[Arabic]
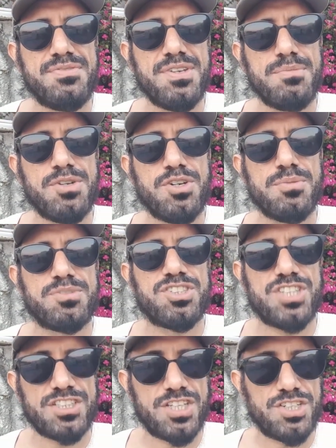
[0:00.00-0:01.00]
في منهم
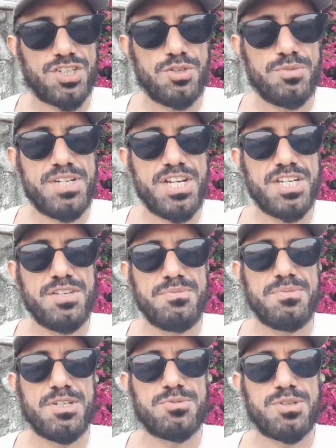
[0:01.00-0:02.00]
19 لبناني
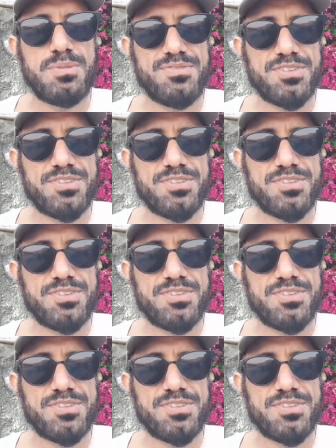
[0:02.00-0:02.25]
منهم سبعة